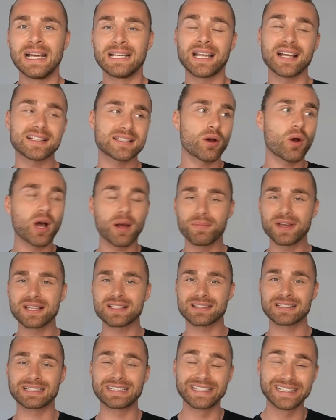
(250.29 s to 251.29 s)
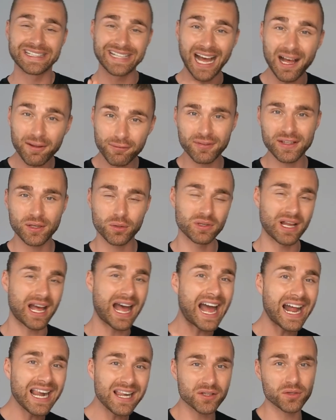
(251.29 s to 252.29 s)
Lass auch am besten Kaffee
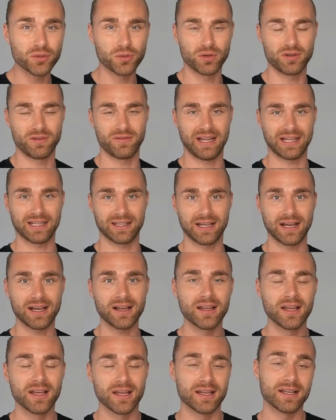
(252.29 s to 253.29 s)
oder Alkohol weg, ja.